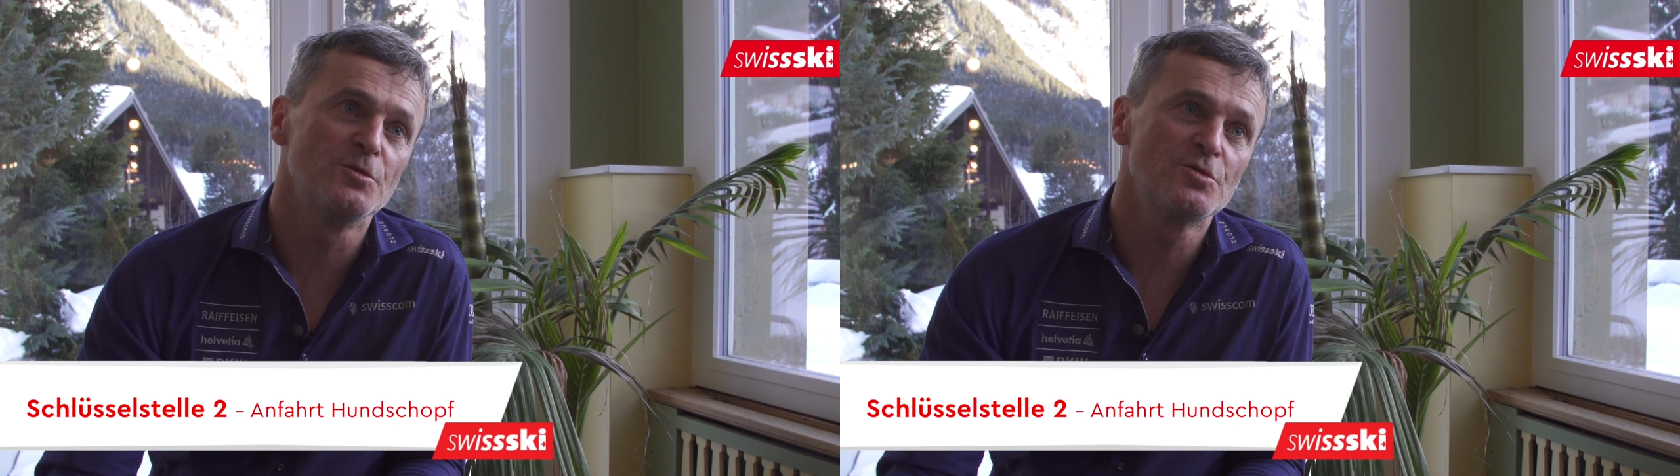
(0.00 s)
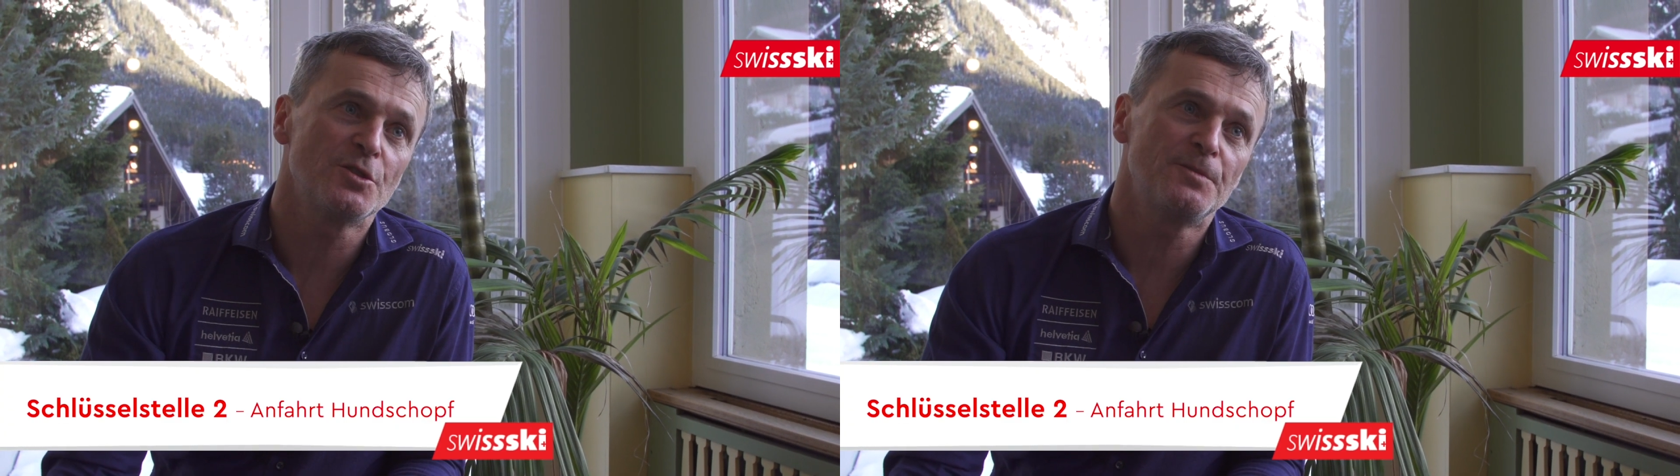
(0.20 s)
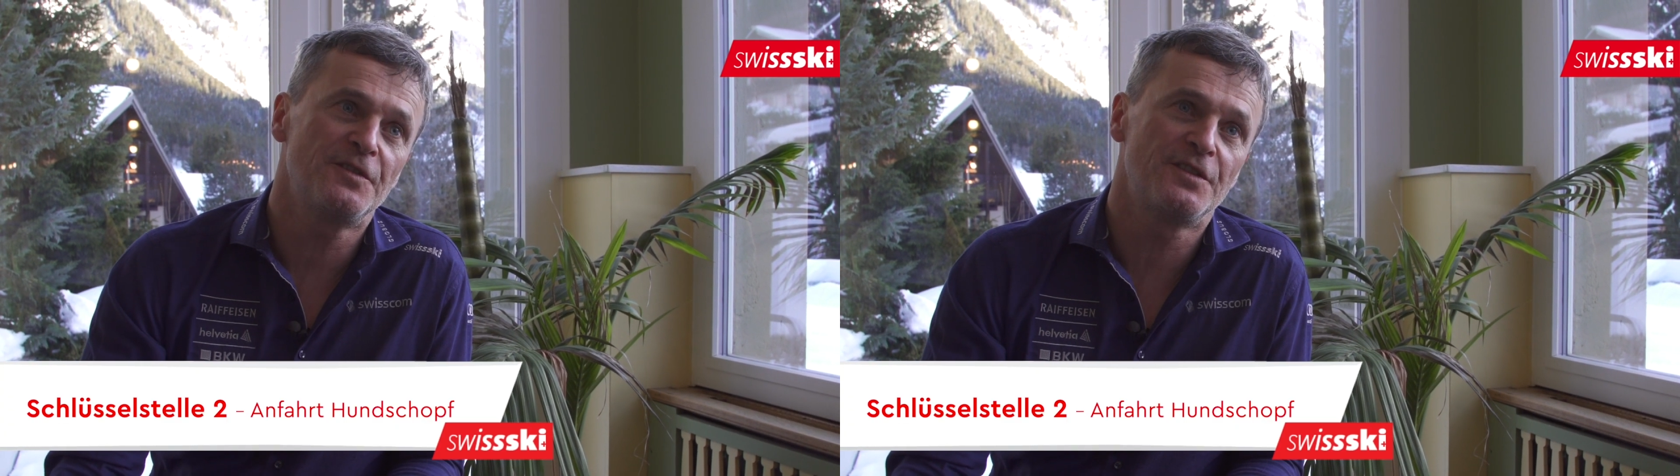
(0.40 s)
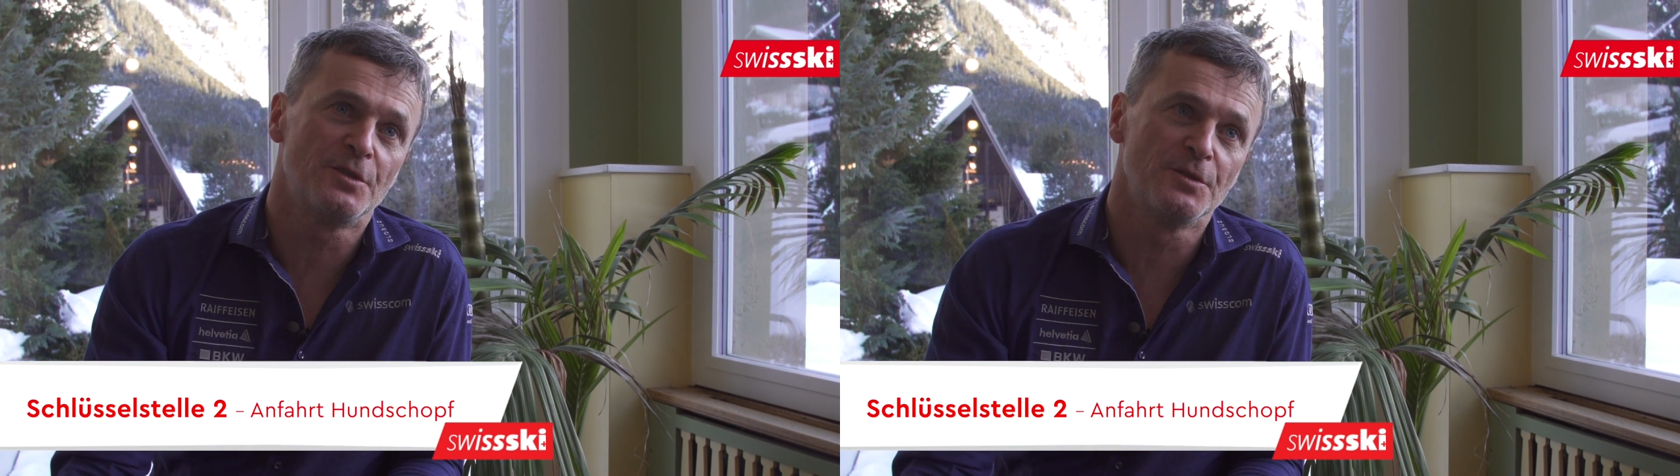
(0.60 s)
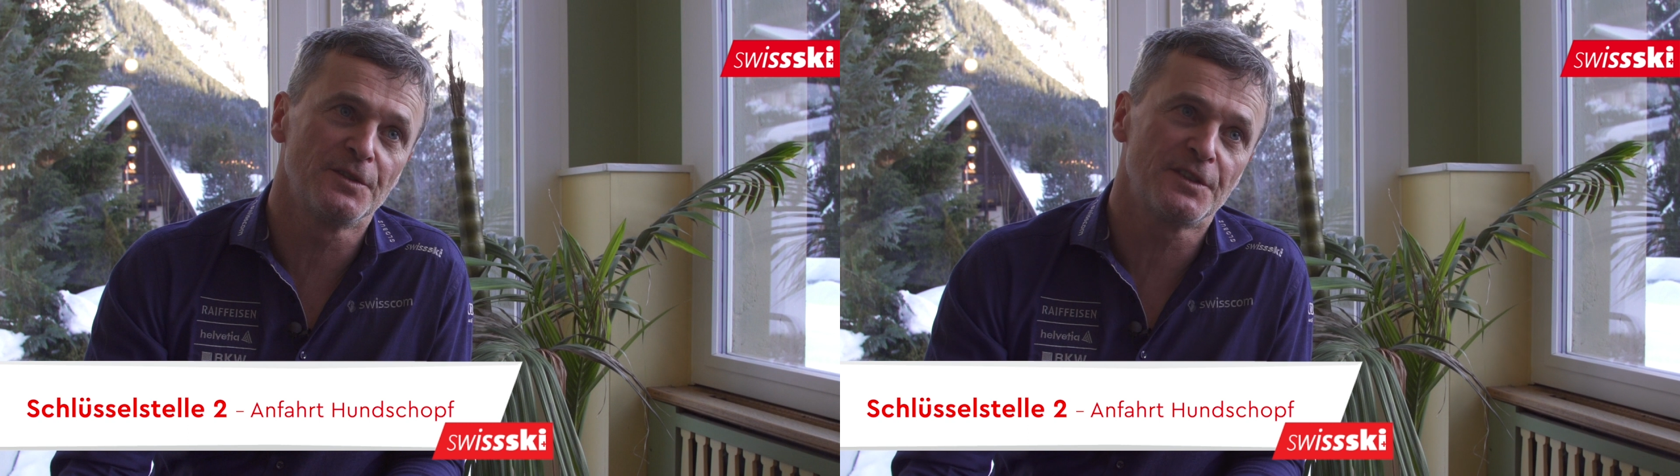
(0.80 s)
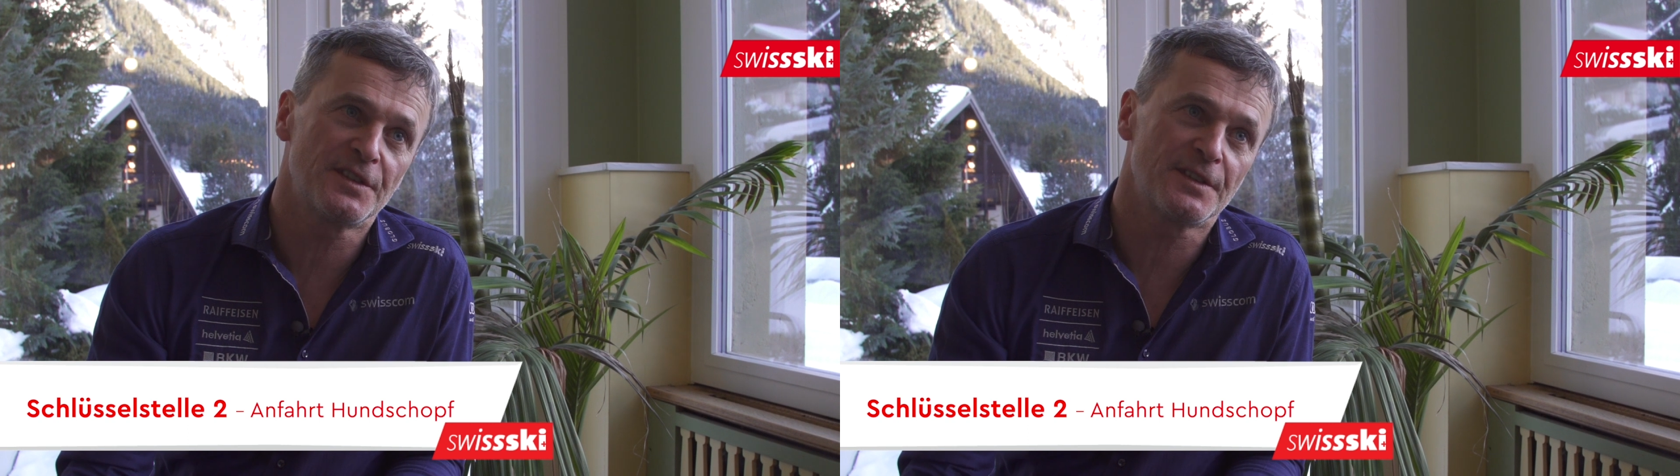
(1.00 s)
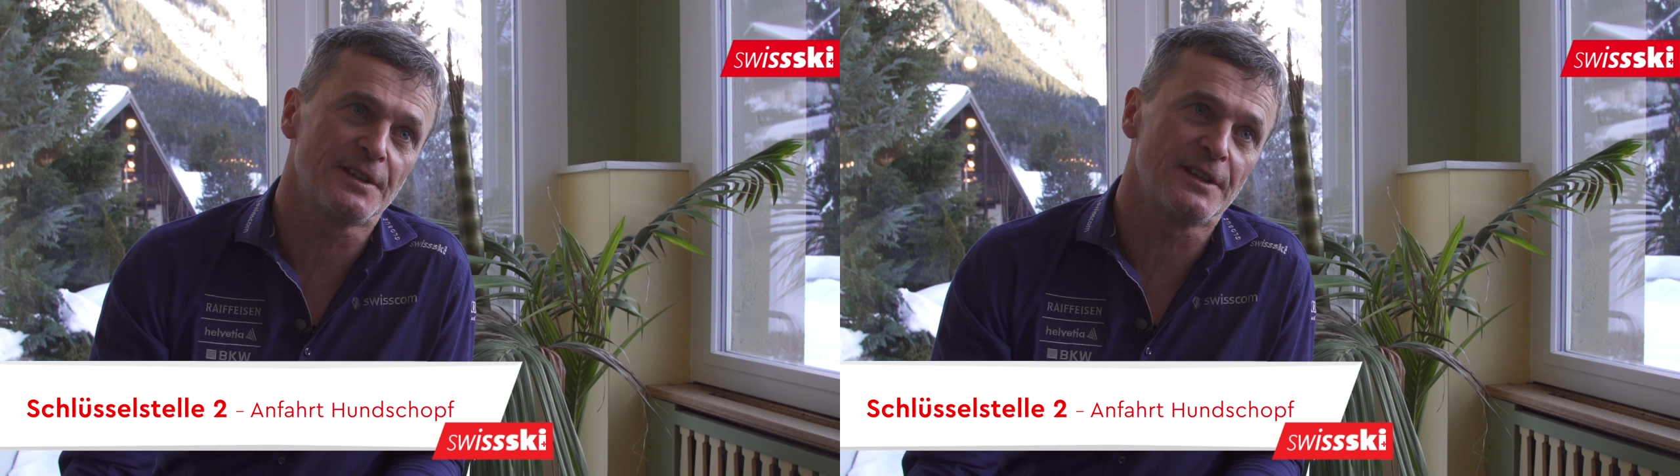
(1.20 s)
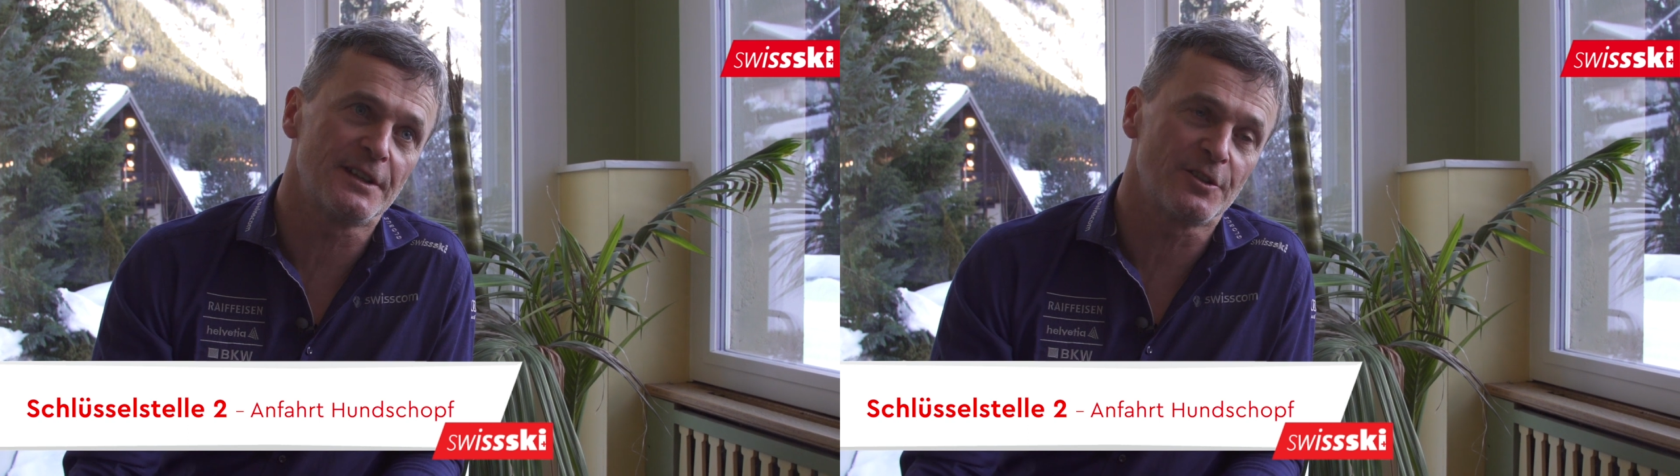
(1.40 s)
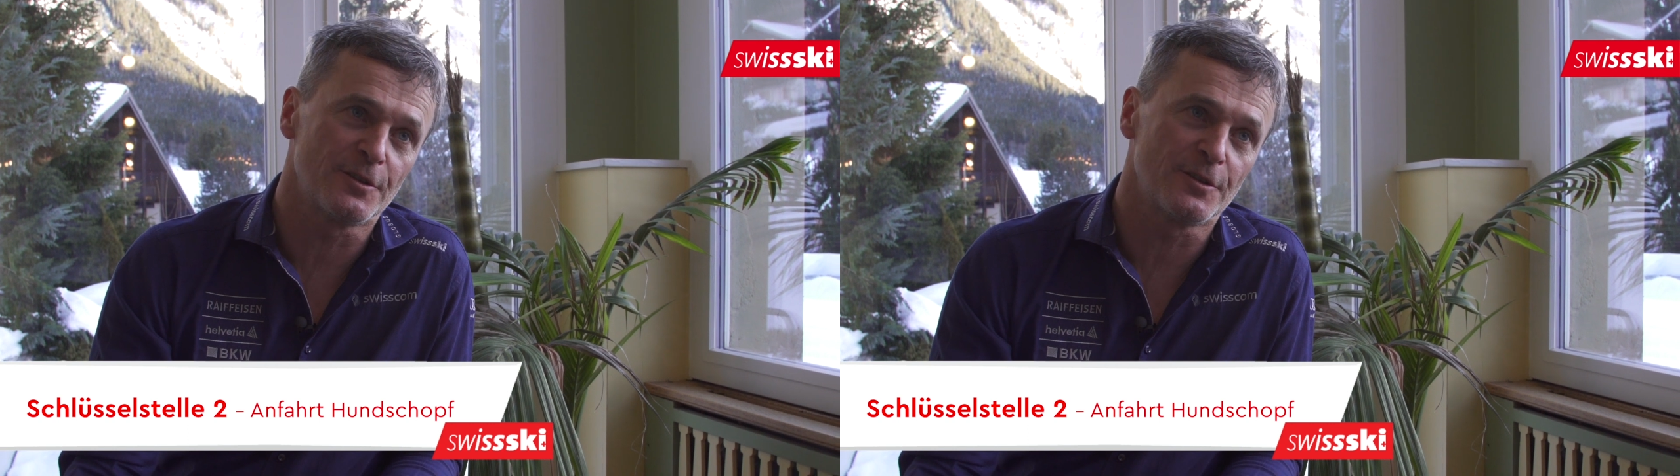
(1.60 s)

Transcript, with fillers: Hundschopf und äh,